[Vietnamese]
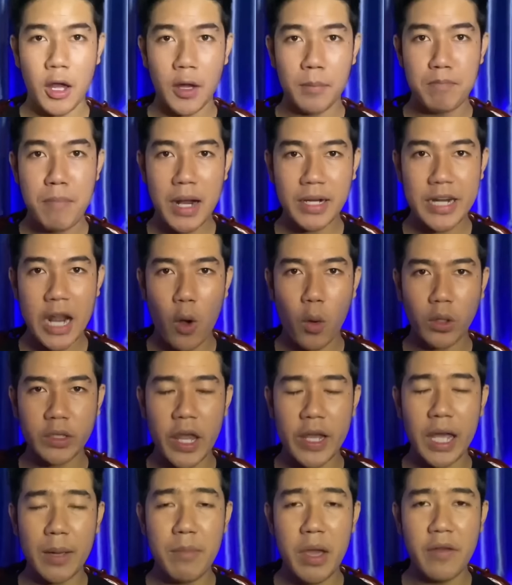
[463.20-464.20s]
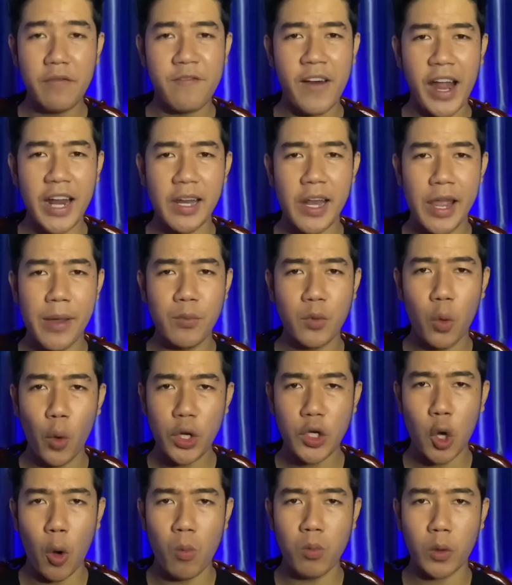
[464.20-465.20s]
bắt đầu thì cái miếng vải liệm cuối
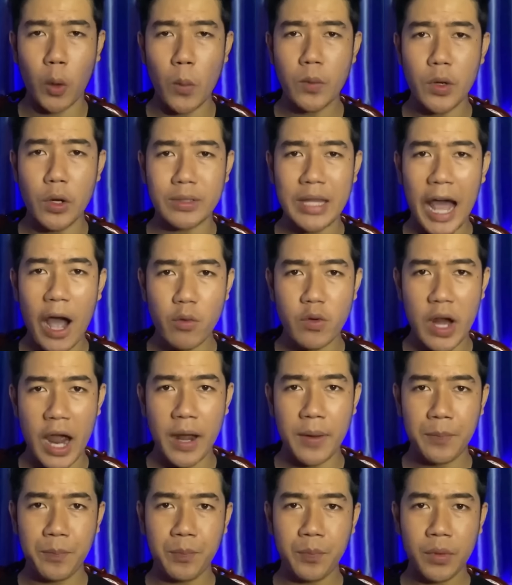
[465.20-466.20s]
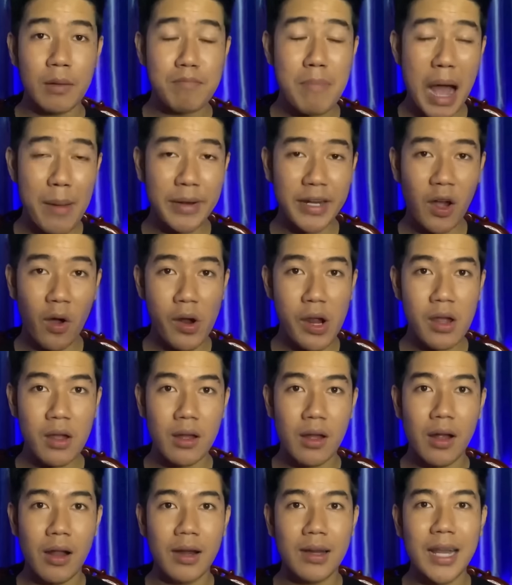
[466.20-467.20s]
cùng cũng được tháo ra bà mới nói
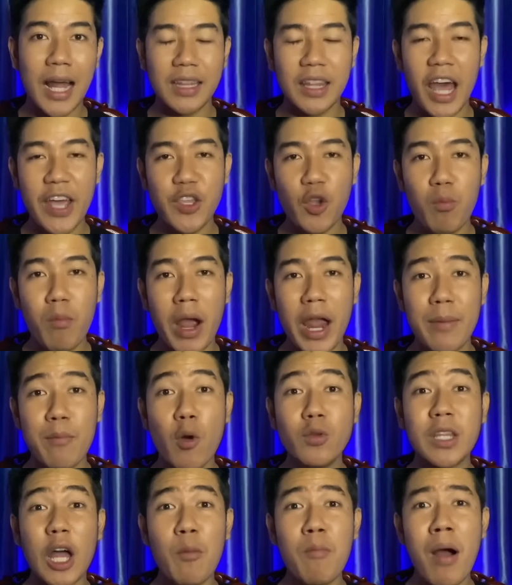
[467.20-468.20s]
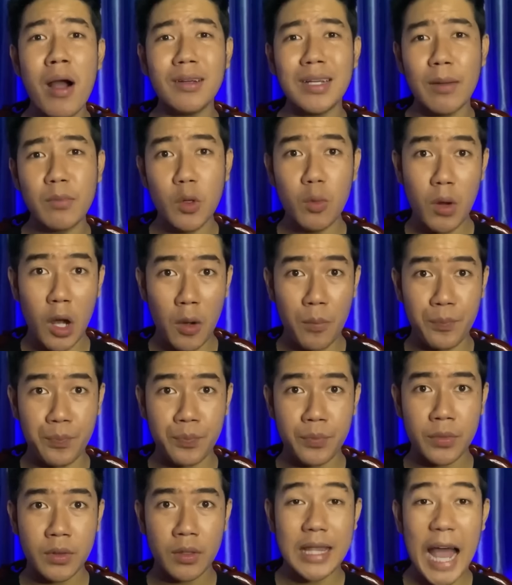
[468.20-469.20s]
là thế chúng mày muốn tao mất lắm đúng không
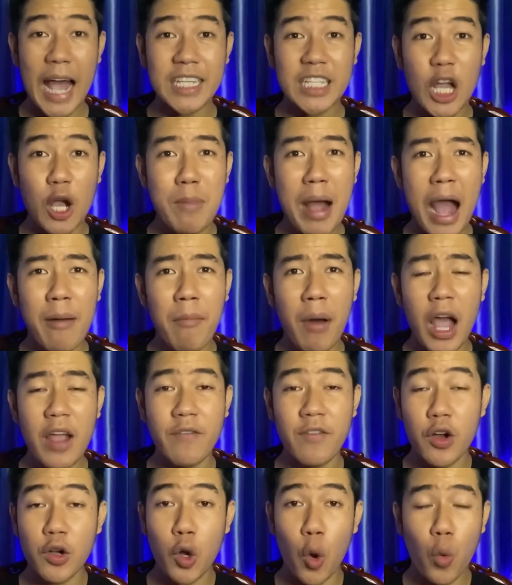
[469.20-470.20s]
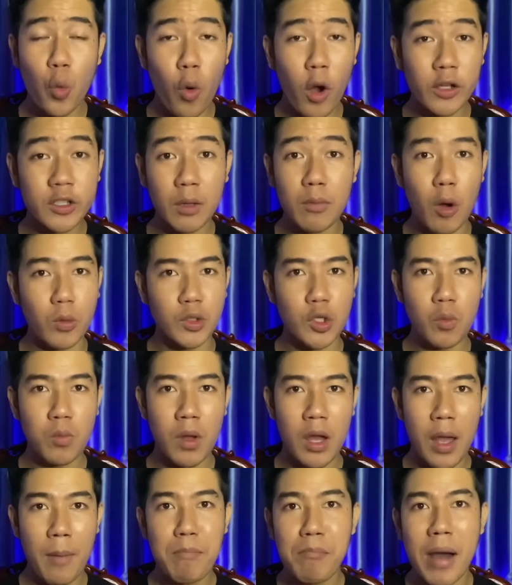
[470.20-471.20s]
tại sao bà mới vừa ngủ quên có một chút
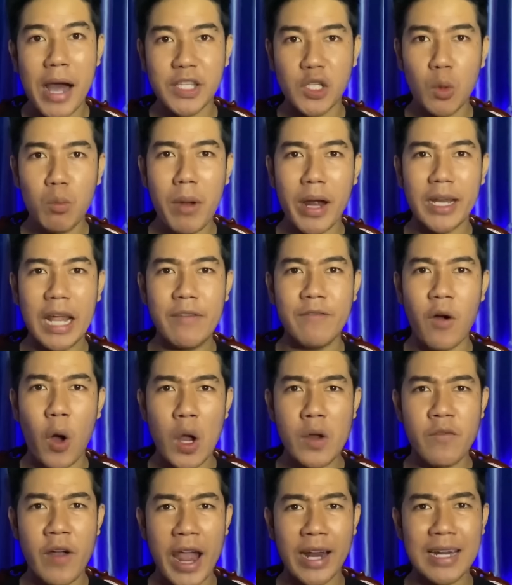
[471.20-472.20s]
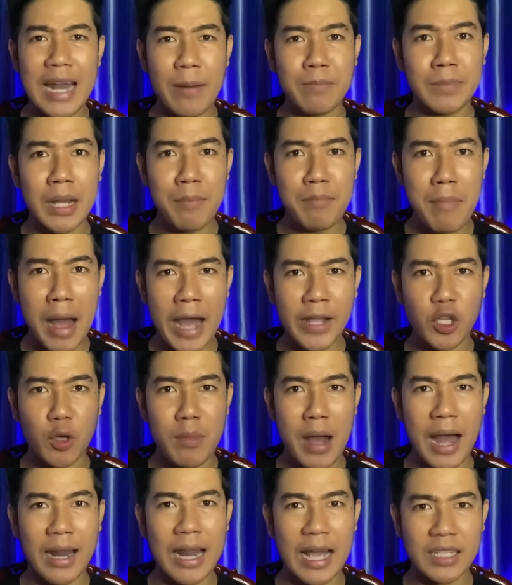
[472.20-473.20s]
mà chúng mày lại vội vàng làm đám ma cho
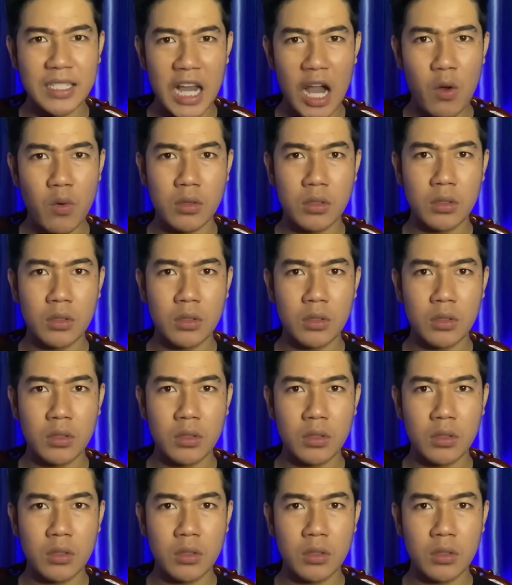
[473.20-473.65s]
bà là sao